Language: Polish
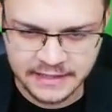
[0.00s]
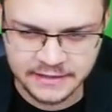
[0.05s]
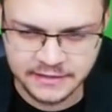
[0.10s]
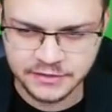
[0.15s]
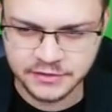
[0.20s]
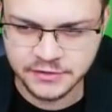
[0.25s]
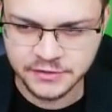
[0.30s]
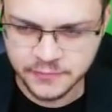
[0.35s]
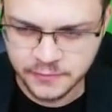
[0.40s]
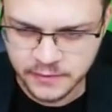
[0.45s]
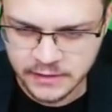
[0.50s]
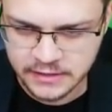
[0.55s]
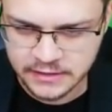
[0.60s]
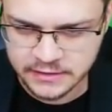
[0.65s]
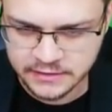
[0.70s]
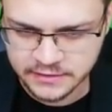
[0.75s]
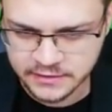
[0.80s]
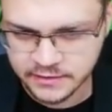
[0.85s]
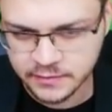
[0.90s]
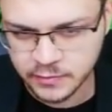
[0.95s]
siły
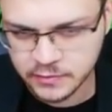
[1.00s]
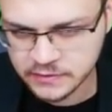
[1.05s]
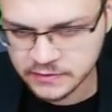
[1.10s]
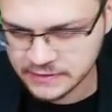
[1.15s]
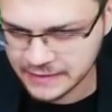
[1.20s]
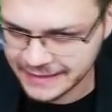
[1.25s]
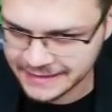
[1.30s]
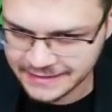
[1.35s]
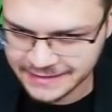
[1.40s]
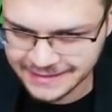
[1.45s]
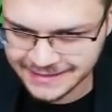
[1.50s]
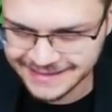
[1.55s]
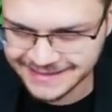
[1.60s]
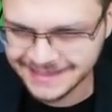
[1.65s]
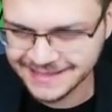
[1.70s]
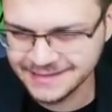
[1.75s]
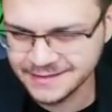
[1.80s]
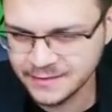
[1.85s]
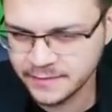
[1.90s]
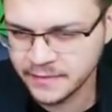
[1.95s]
tych postaci i
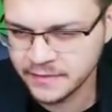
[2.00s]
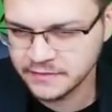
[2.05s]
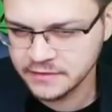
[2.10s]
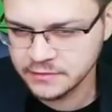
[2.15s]
tak naprawdę